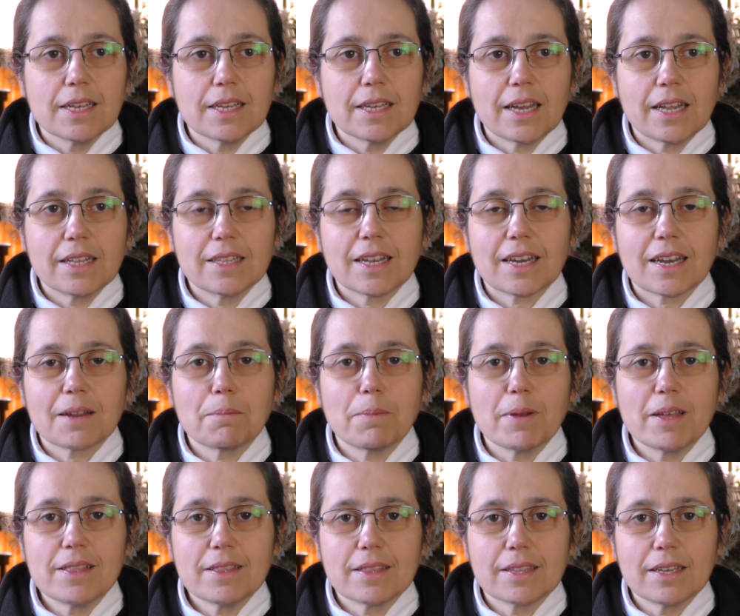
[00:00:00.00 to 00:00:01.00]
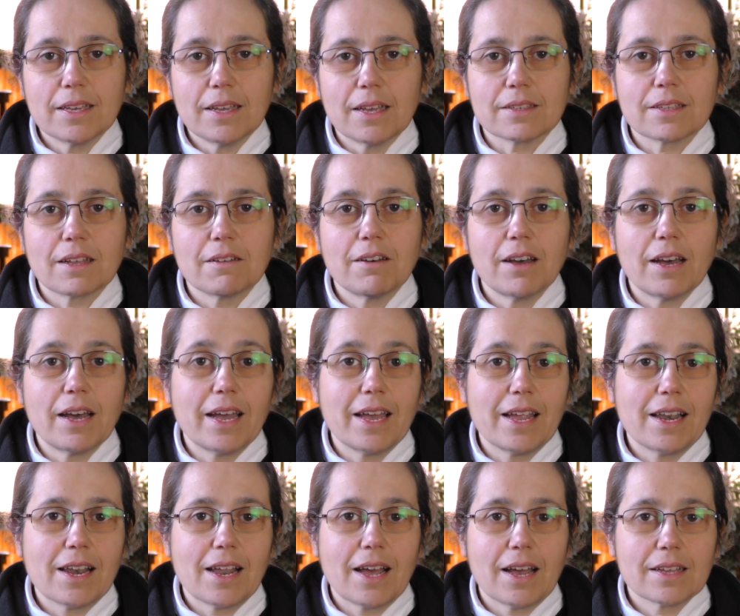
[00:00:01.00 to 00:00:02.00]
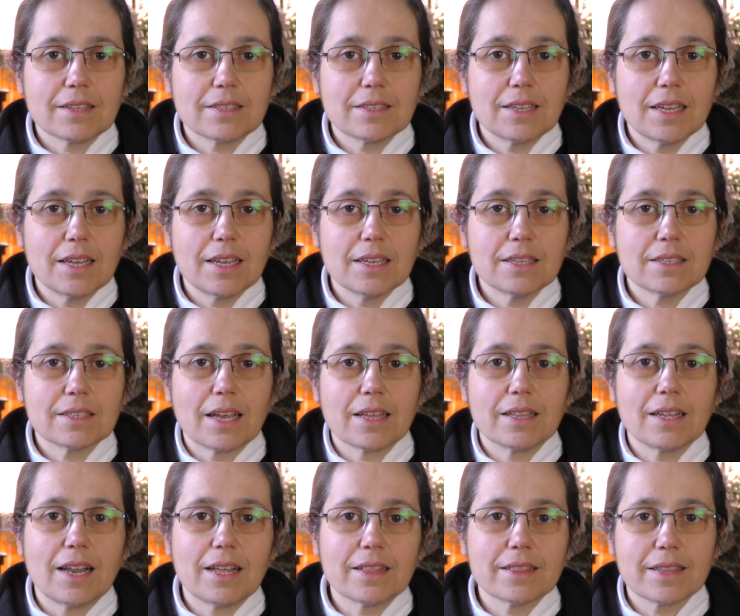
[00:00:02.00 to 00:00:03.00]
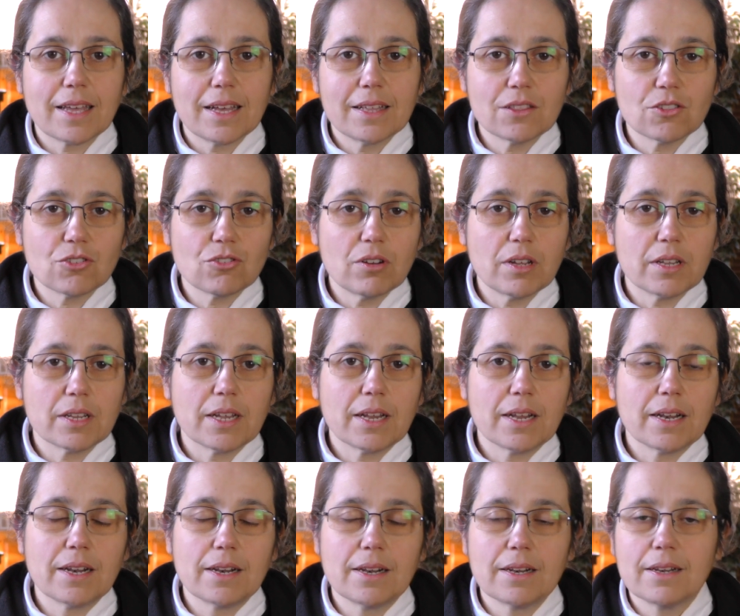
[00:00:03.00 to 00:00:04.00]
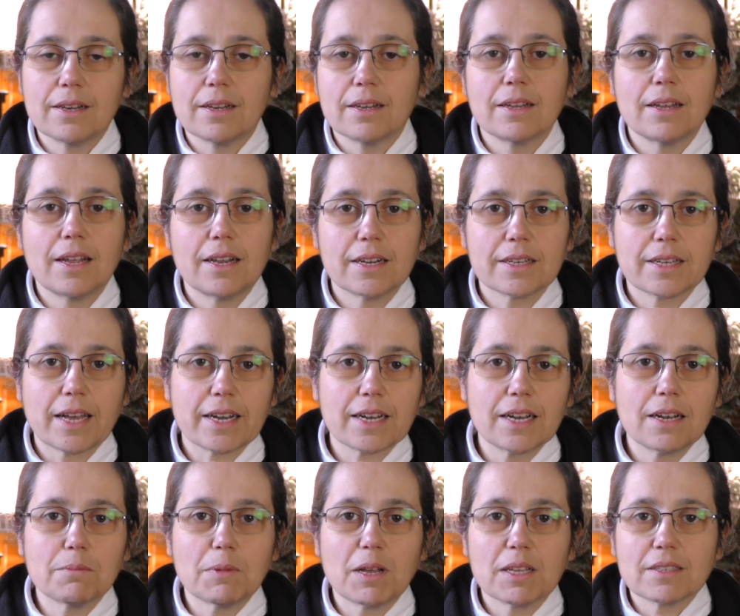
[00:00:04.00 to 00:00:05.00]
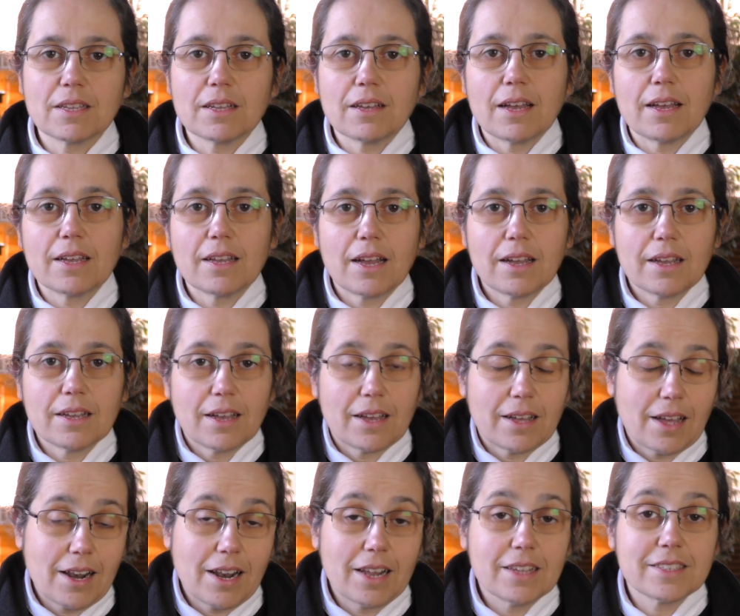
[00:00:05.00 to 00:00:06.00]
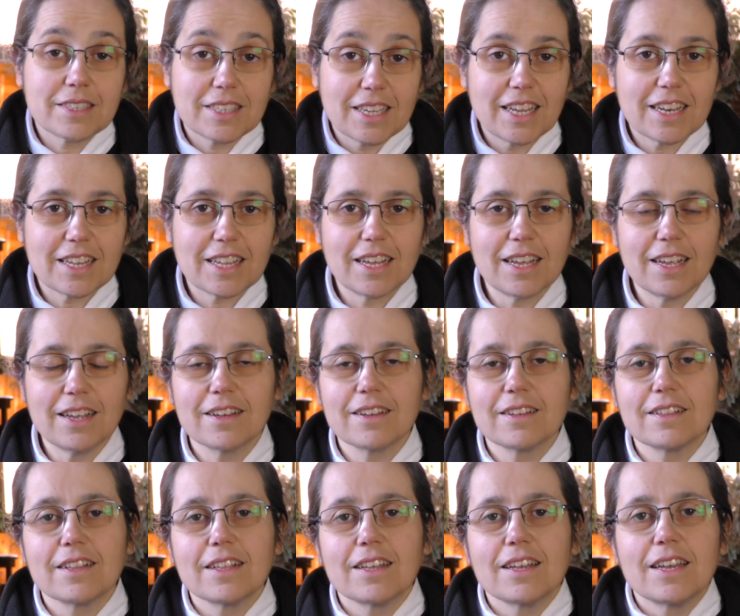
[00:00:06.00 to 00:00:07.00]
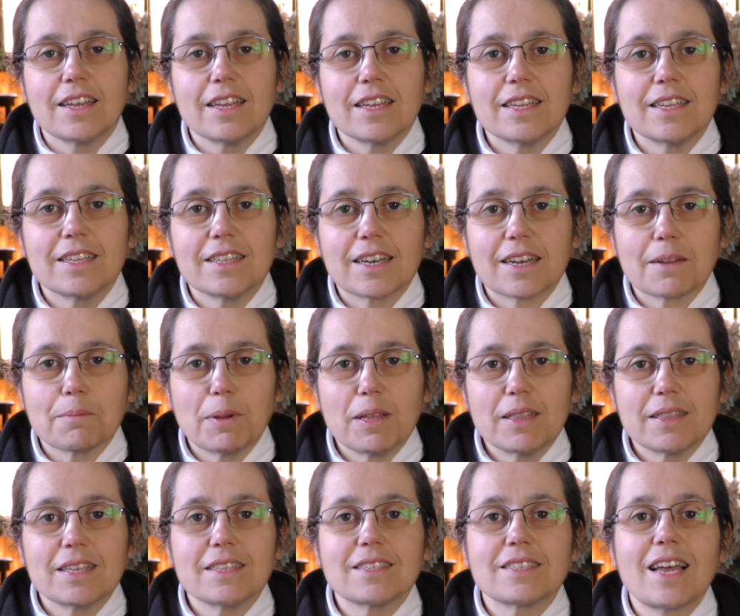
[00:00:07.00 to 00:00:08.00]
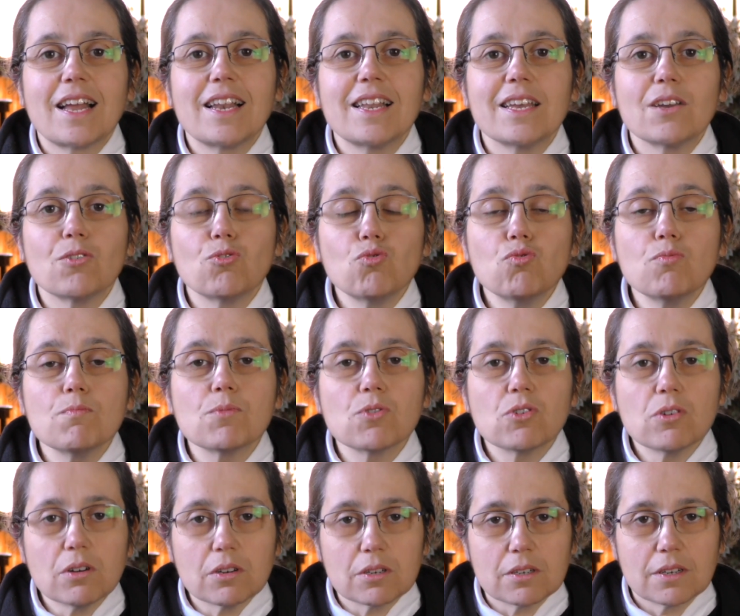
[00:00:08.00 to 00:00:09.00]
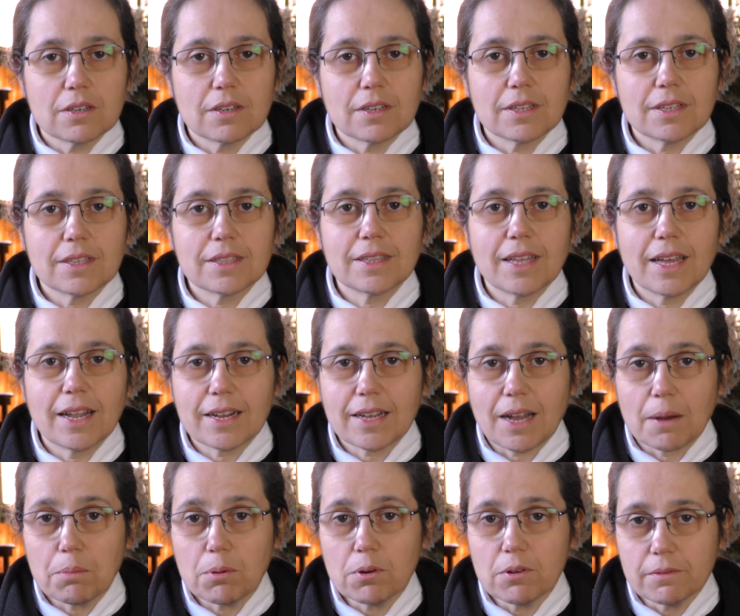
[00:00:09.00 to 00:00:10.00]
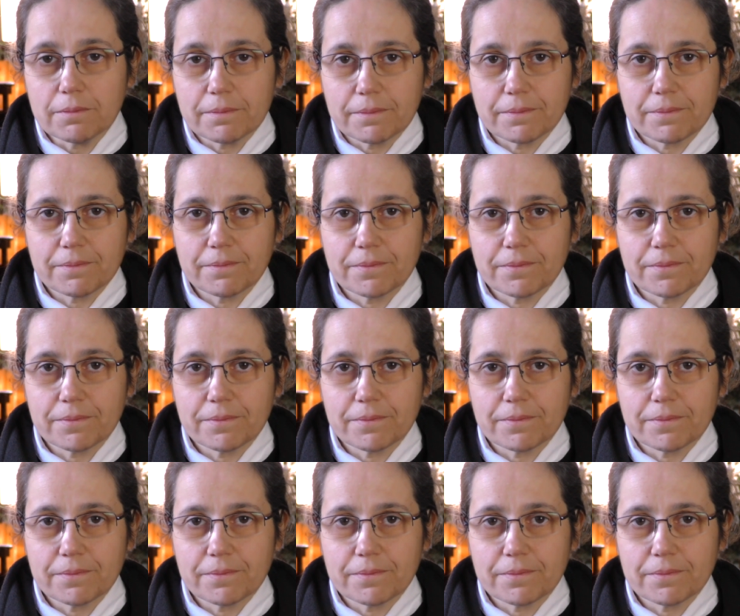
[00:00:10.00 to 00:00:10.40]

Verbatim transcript: ya de repente estaba en la 6 adelantando en el, carril más eh, a la izquierda y de repente sale humo del capó.